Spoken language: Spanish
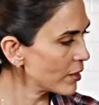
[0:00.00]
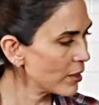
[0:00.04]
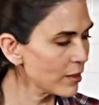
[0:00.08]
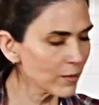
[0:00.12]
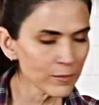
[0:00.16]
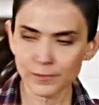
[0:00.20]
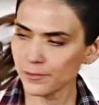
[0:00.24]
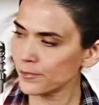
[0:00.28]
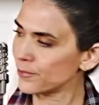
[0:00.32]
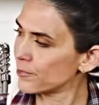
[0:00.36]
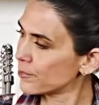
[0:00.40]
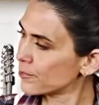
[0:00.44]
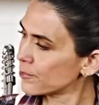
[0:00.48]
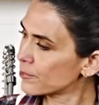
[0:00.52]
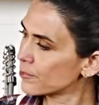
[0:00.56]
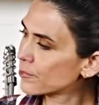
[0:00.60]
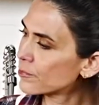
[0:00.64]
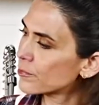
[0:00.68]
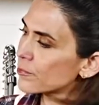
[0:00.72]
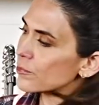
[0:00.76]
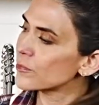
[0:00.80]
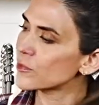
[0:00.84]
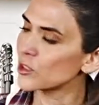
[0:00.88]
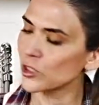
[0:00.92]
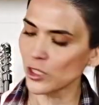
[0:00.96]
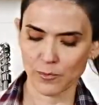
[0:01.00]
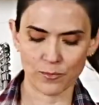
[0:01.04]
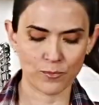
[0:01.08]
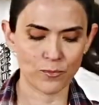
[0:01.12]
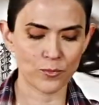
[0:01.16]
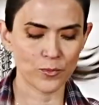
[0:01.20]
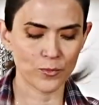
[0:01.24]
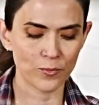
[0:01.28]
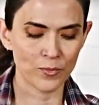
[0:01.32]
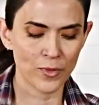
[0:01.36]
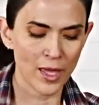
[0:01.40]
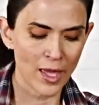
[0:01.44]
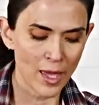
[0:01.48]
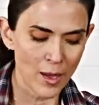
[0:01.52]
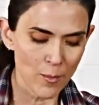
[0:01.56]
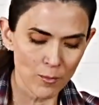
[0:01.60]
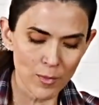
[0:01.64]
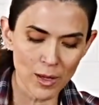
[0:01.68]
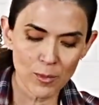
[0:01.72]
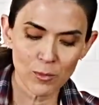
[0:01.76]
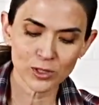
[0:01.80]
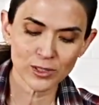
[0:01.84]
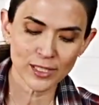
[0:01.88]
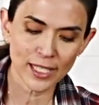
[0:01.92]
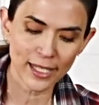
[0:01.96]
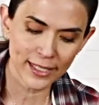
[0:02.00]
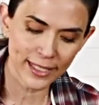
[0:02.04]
Mm, sí. Vamos a